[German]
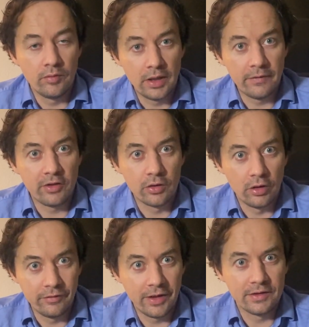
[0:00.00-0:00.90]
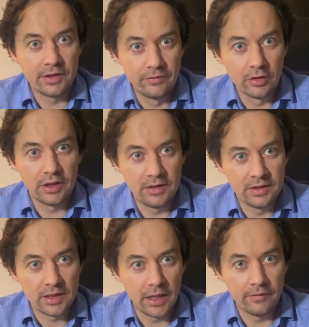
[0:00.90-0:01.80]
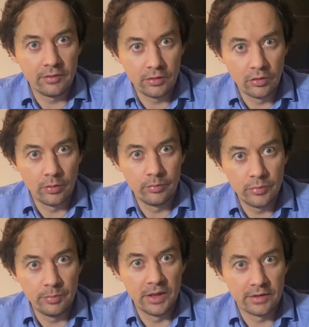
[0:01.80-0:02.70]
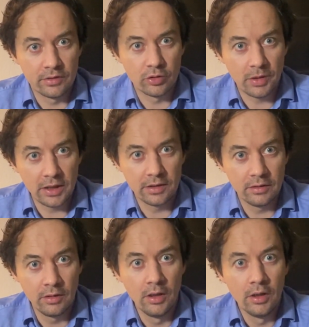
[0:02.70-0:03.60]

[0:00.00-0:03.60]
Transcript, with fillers: der Verkäufer hat sich wirklich die Zeit genommen, mit mir zu sprechen.